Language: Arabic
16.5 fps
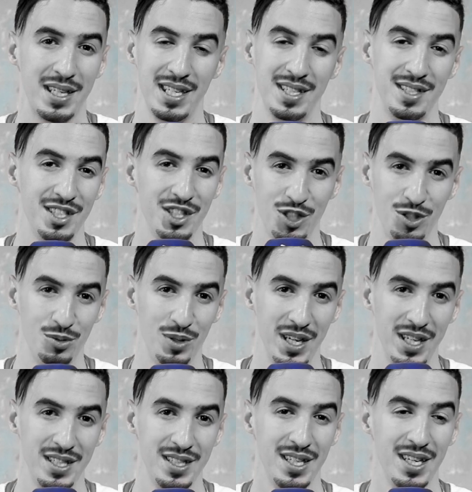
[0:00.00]
كاين حتى شي
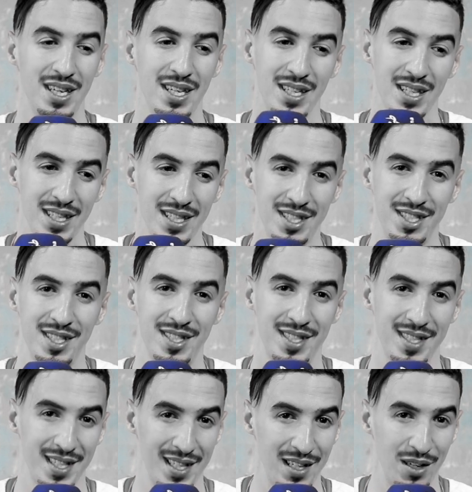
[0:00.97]
واحد
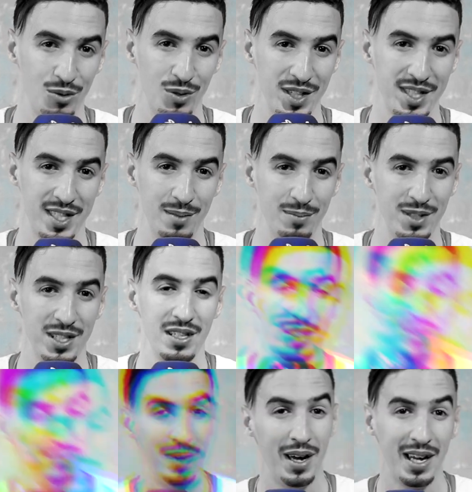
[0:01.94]
كيتجسس على الواتساب
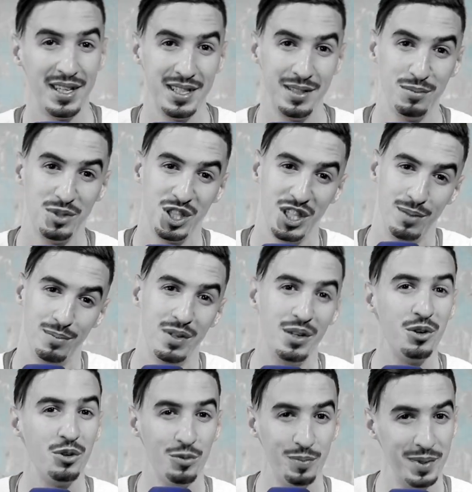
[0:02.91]
ديالك غادي نمشي
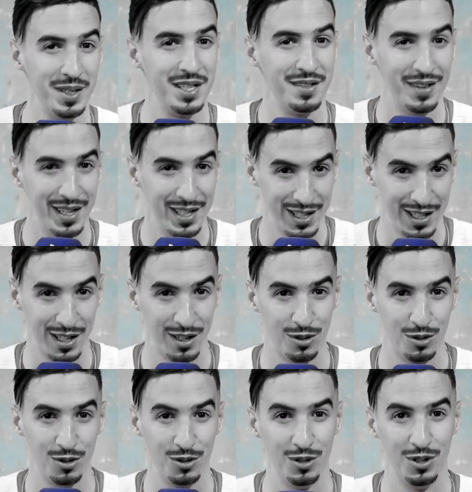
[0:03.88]
نعمل روبريز بحال اللي
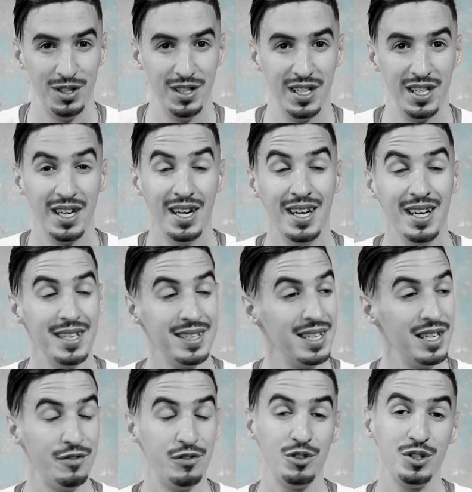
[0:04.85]
كنقولوا حنا
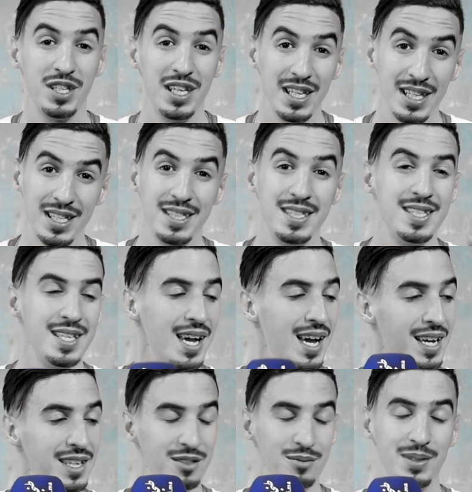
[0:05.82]
التليفون ديالك انت
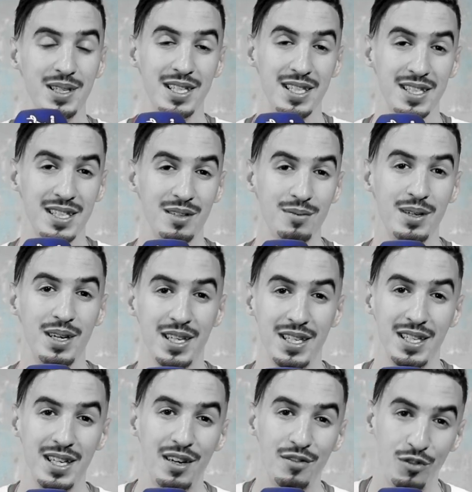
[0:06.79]
عند بالك دابا
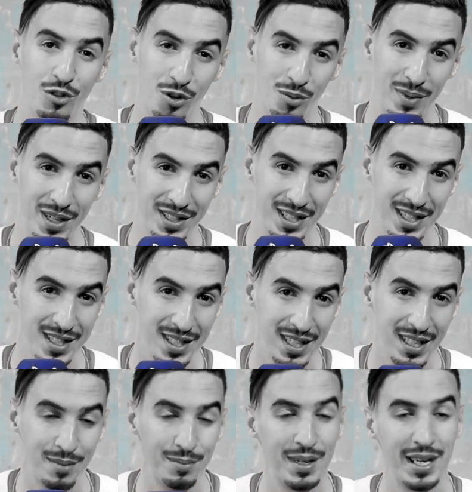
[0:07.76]
الا
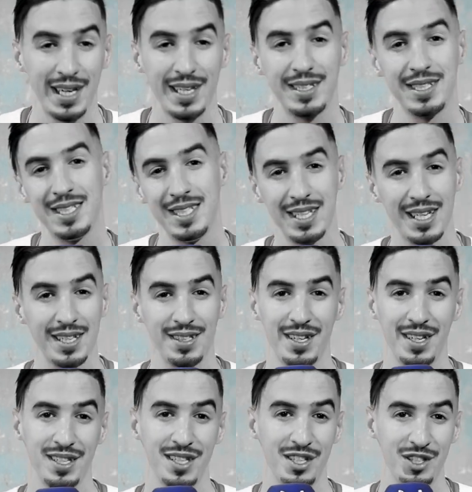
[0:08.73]
فورماتيتي ما غاديش
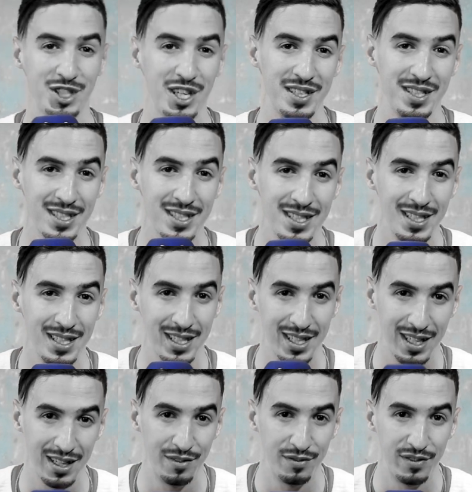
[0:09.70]
يقدر يرجع داك الشيء اللي
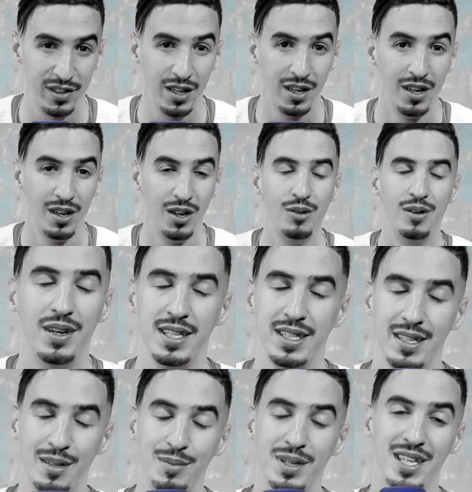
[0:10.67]
كان فيه
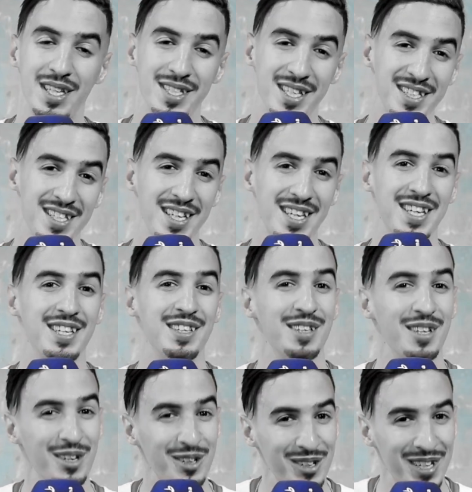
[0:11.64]
وانما يا صديقي
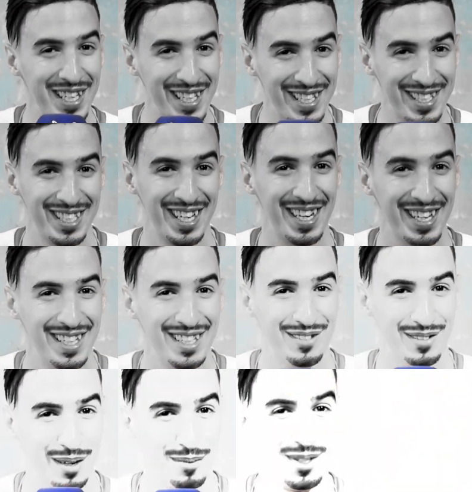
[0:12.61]
انه كيرجع
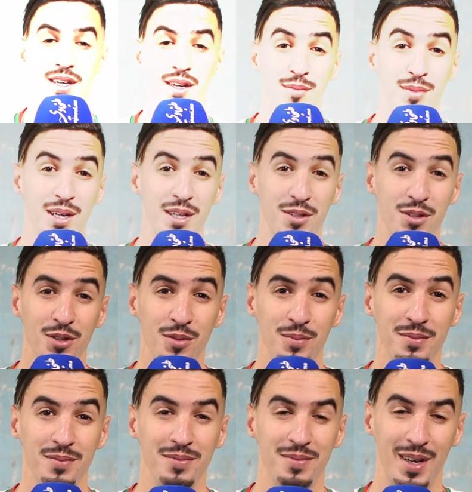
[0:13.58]
السلام
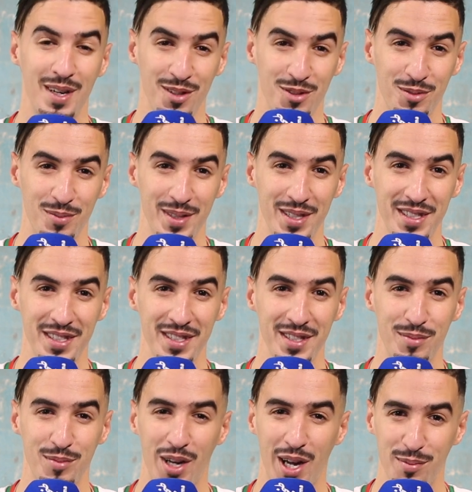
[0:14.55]
عليكم معكم
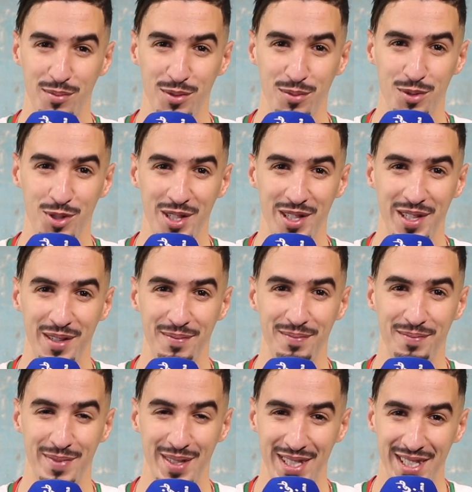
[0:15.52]
آه، محمد
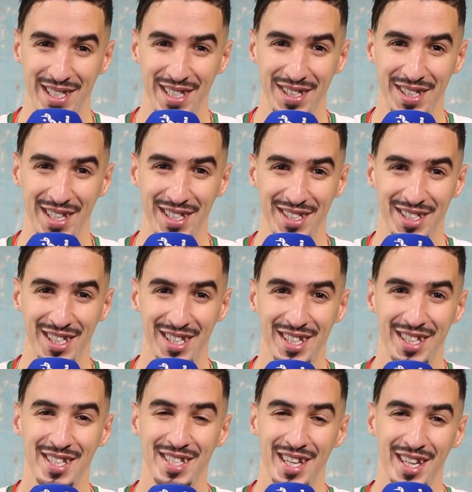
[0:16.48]
بوسليم مدينه طنجه
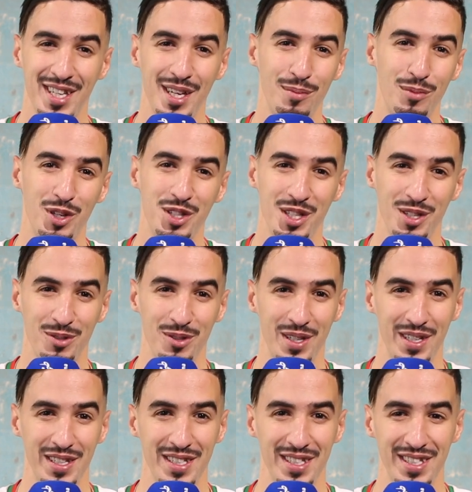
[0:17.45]
صانع
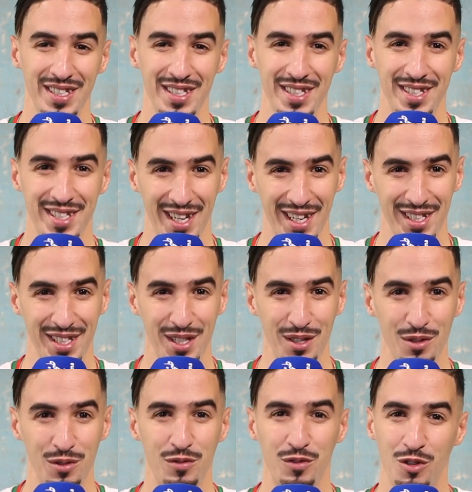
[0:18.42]
محتوى آه،
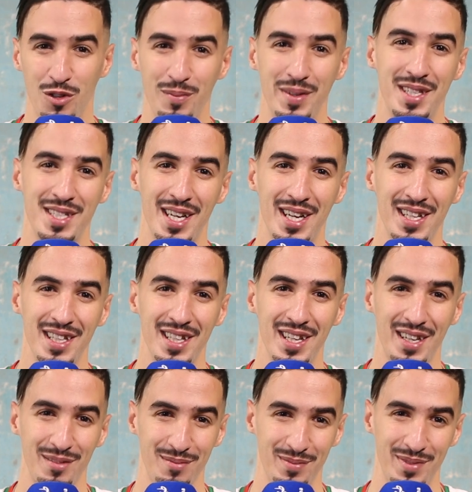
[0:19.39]
تقني وفي كل ما
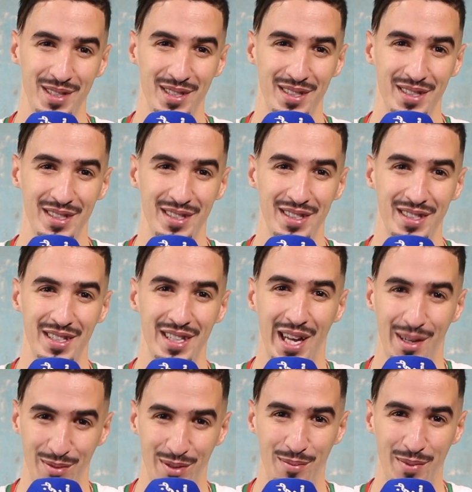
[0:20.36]
يتعلق
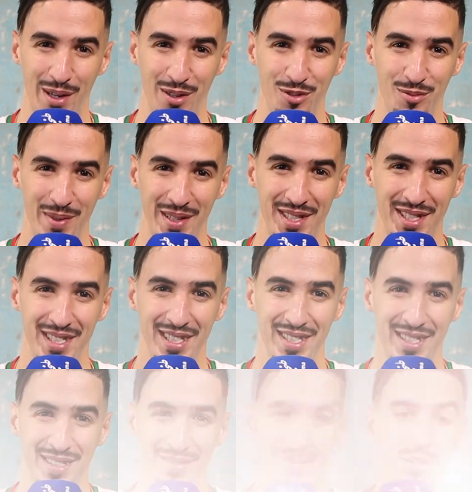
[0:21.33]
بالامن آه، المعلوماتي
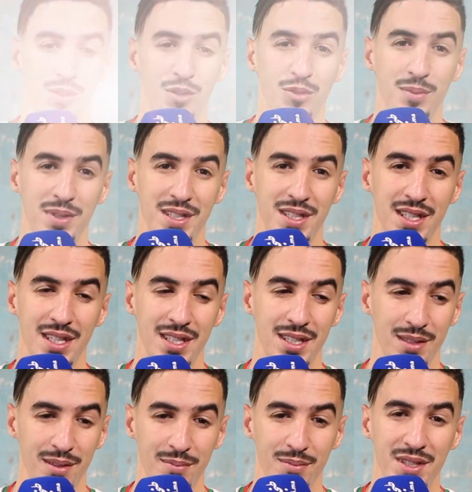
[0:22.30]
بالنسبه للدومين
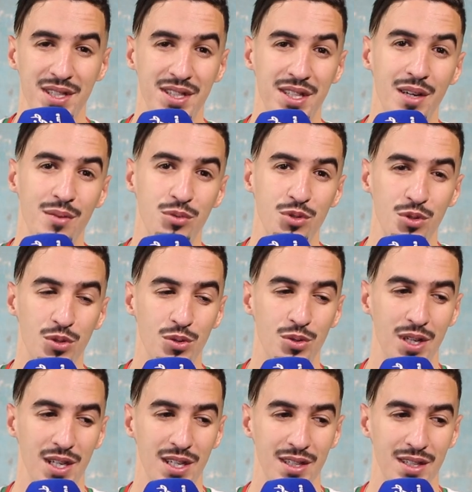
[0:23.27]
ديالي بالضبط
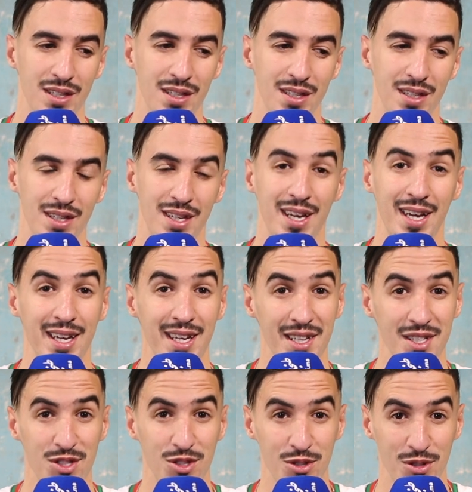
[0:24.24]
هو
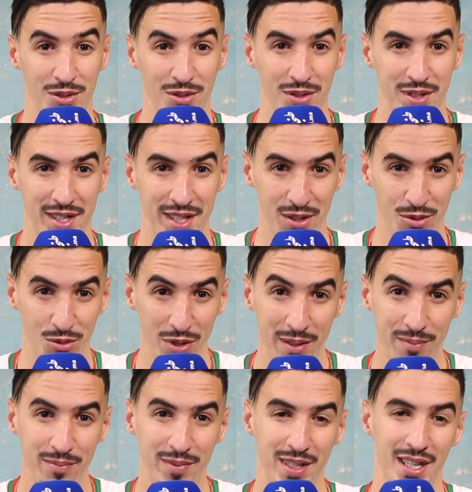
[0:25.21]
كرياسيون سيت
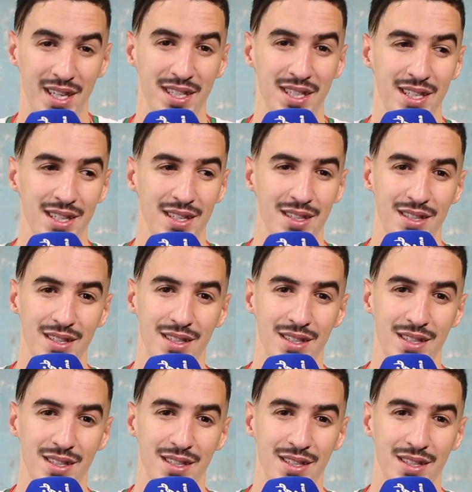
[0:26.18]
ويب يعني